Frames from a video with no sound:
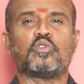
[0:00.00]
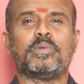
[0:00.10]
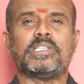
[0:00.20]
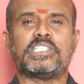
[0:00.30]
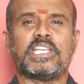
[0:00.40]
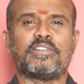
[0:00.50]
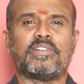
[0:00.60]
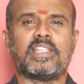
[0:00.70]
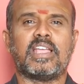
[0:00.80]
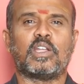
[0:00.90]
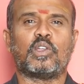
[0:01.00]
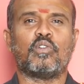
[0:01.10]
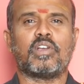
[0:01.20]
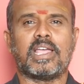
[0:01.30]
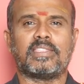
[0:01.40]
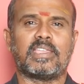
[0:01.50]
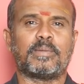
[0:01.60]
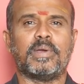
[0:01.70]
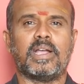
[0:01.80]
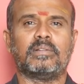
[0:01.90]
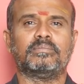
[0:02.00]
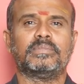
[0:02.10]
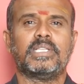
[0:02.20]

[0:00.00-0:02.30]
చూపించేటువంటి దాంట్లో ఒక అంతర్భాగం